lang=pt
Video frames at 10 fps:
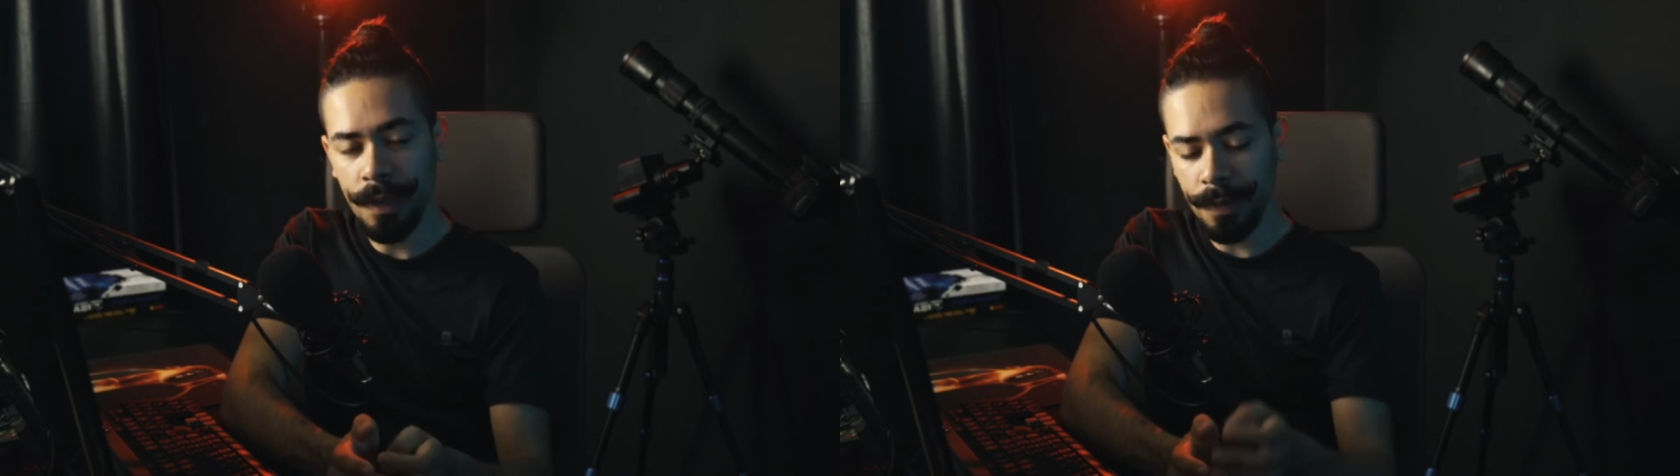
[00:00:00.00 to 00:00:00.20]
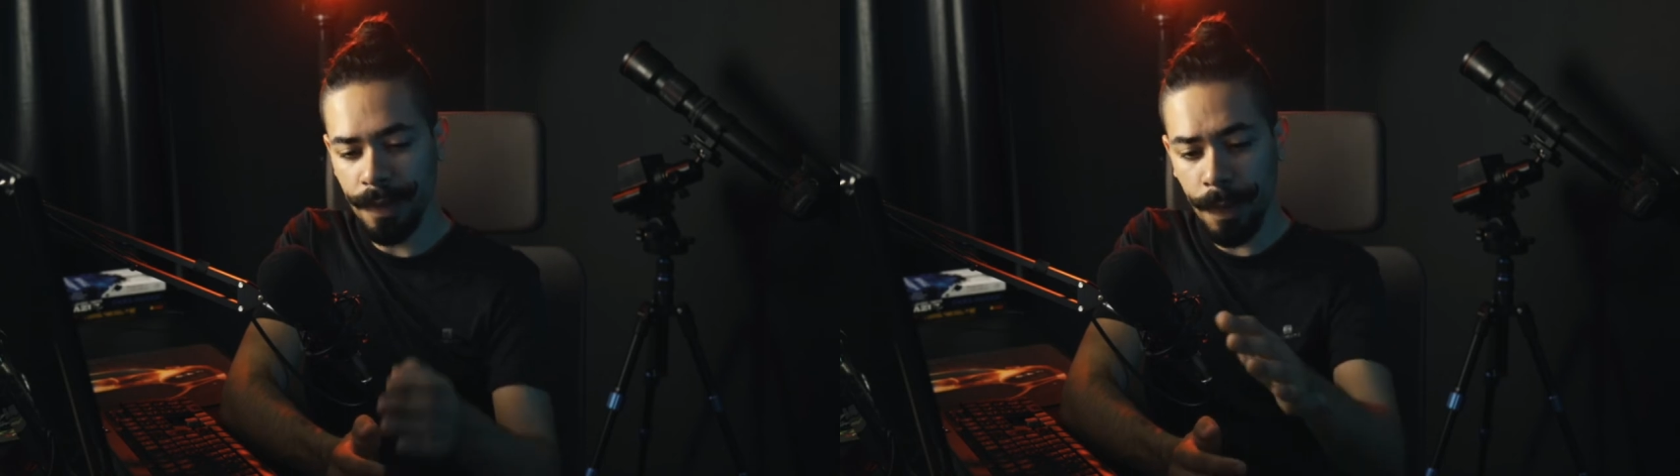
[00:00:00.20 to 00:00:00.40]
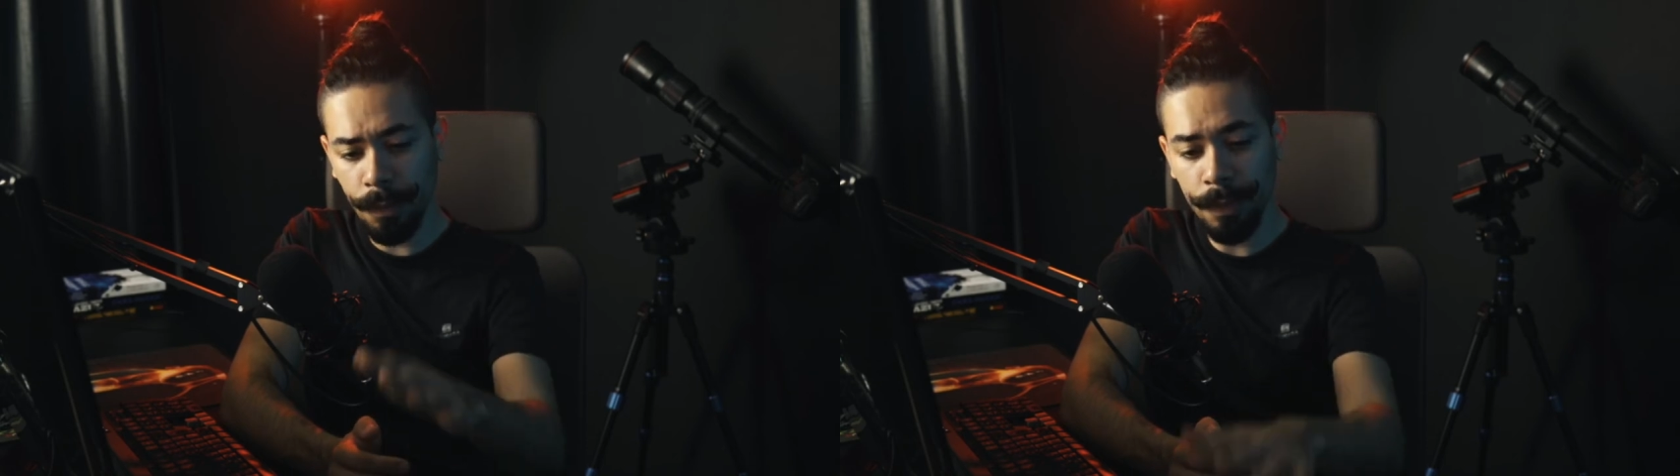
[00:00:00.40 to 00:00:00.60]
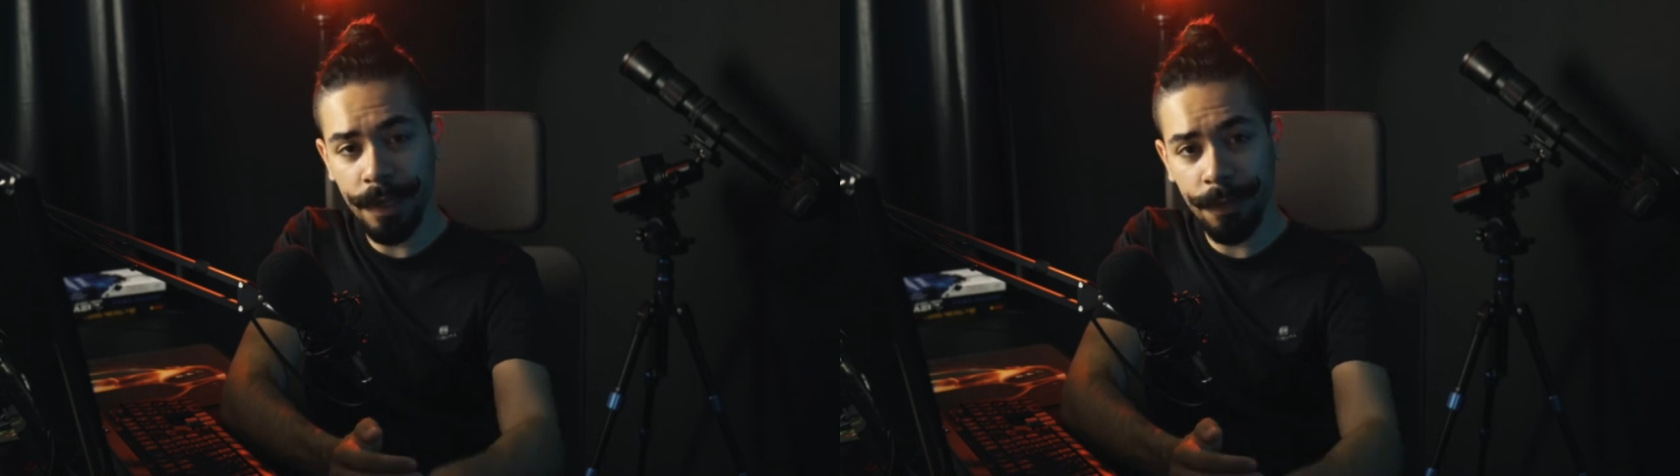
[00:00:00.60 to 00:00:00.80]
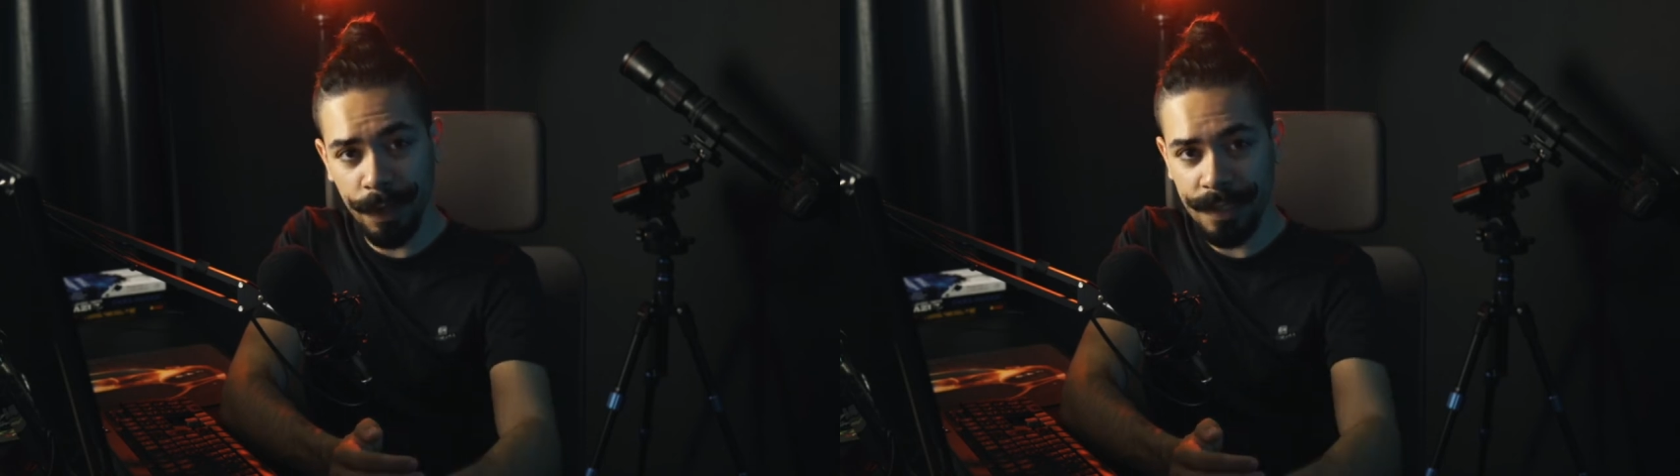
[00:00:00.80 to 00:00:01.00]
Não é um
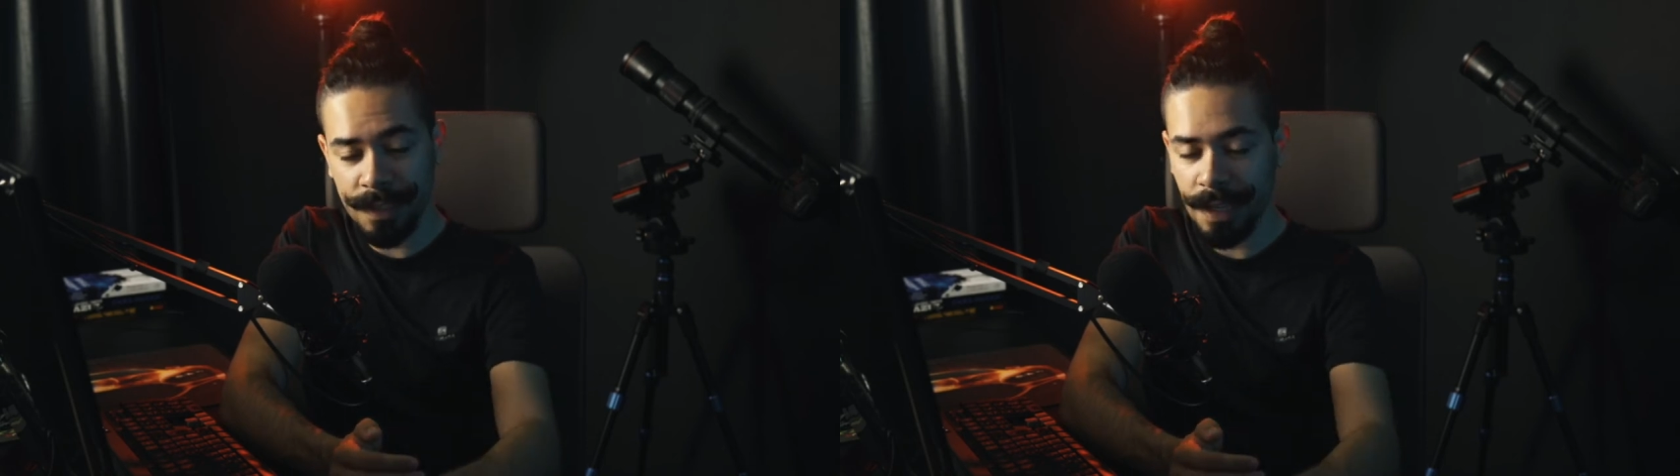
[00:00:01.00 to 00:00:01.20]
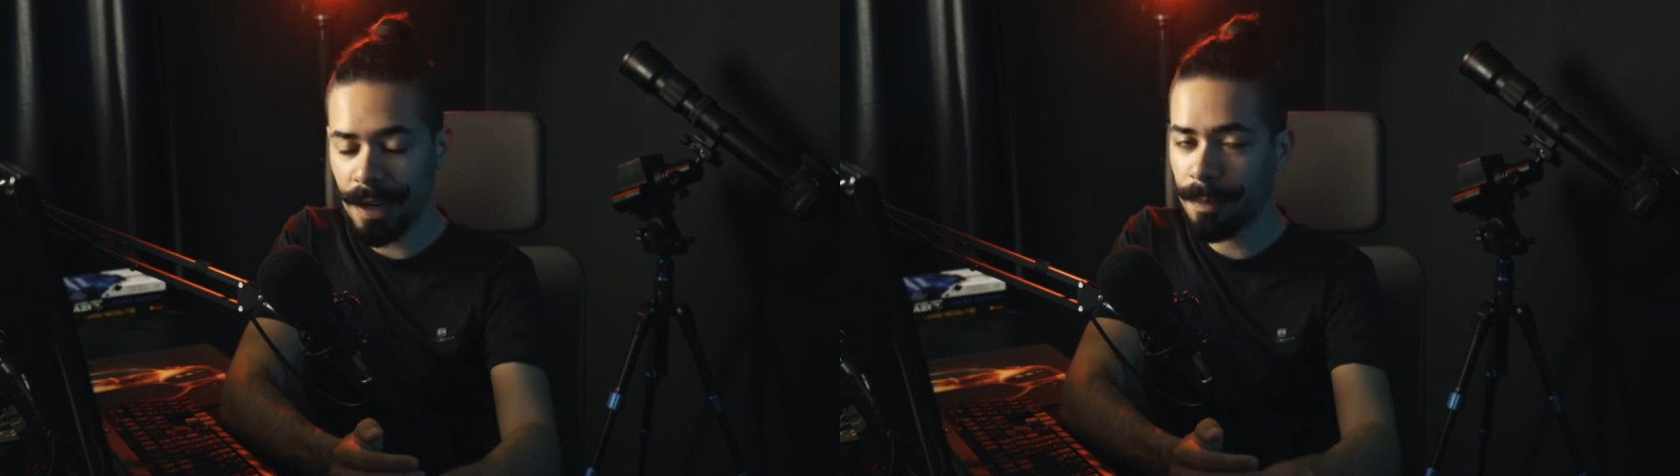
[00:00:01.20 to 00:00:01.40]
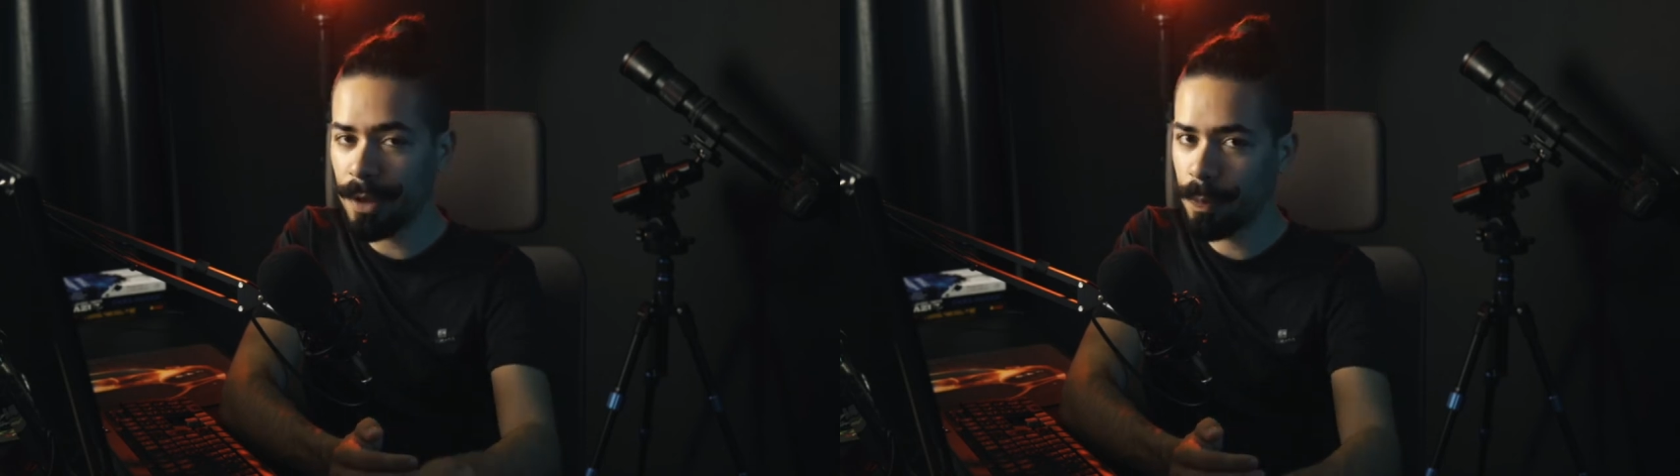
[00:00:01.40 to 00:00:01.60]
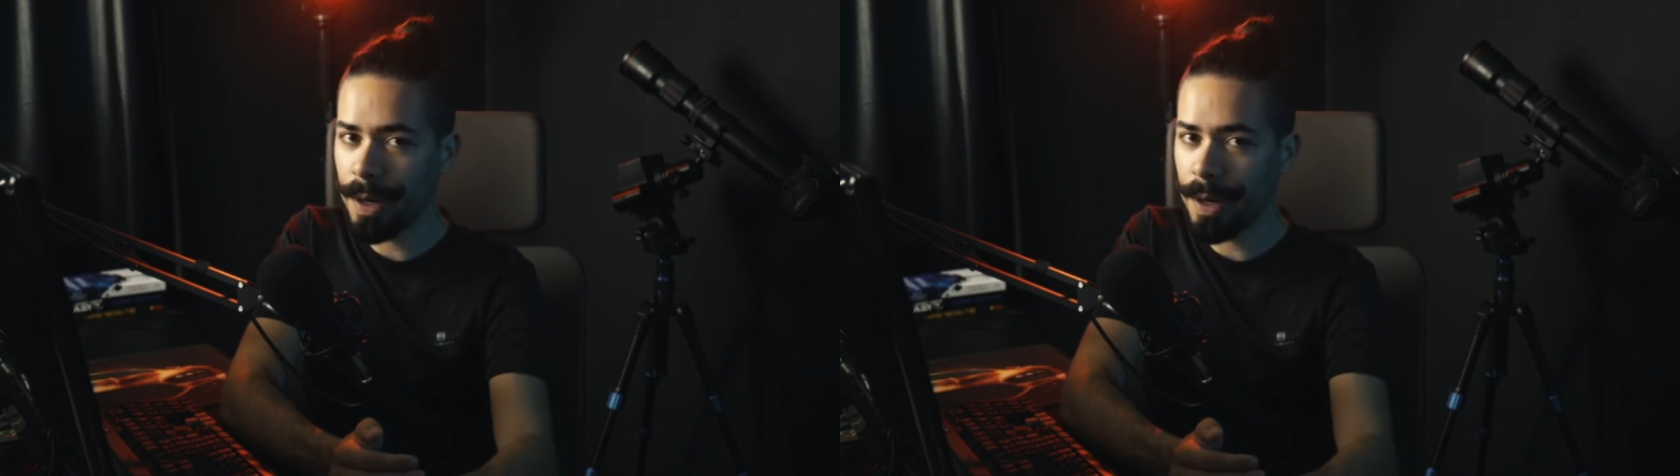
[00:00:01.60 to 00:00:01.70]
livro necessariamente